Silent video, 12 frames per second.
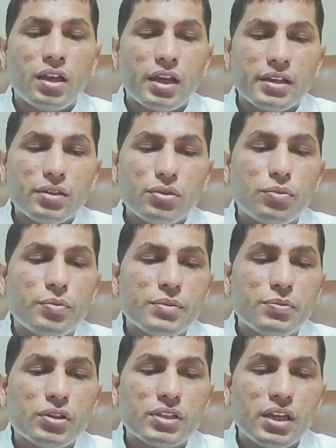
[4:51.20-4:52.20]
अंकित दुबे
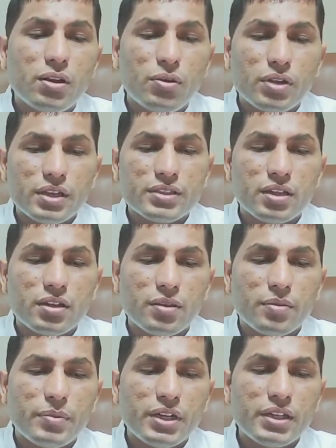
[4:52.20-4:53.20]
बोलते हैं ओके सर
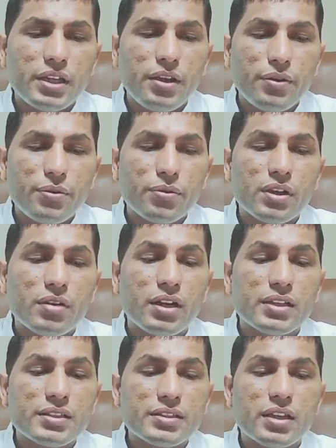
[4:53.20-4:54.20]
बट ये इंटरव्यू केवल
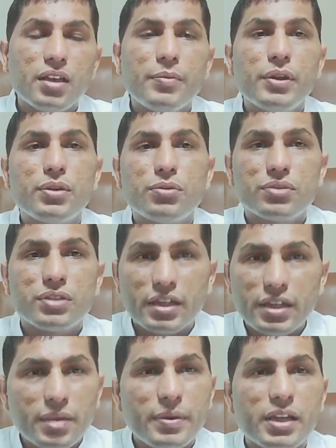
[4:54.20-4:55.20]
राजस्थान में क्यों होता
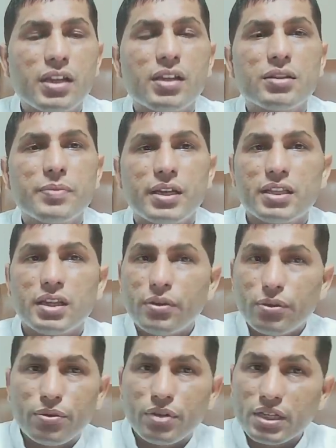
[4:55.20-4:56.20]
है नहीं भाई गलत बात है
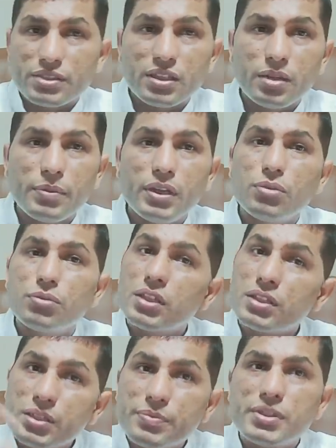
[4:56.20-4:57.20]
इंटरव्यू राजस्थान में नहीं
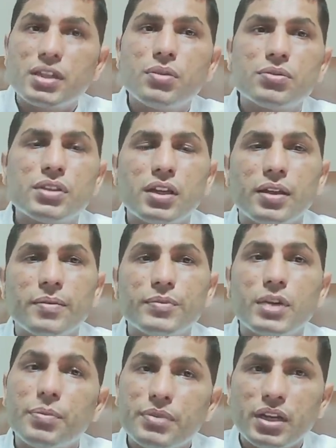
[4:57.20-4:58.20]
होता सब जगह होता है
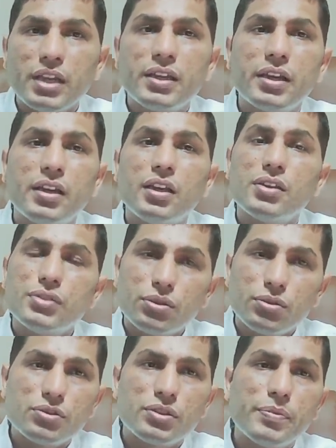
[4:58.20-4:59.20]
आप ट्राई करें
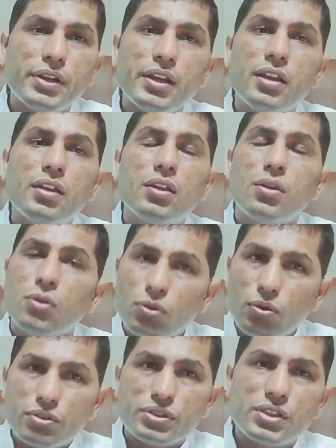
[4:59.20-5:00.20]
एजेंटों से मिले
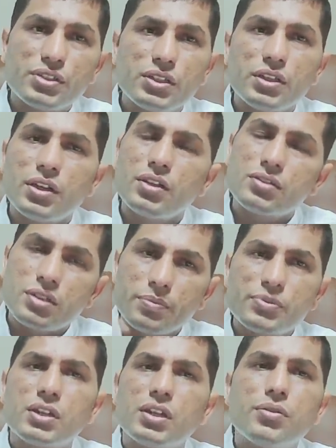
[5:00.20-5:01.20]
और सर्चिंग करें सब जगह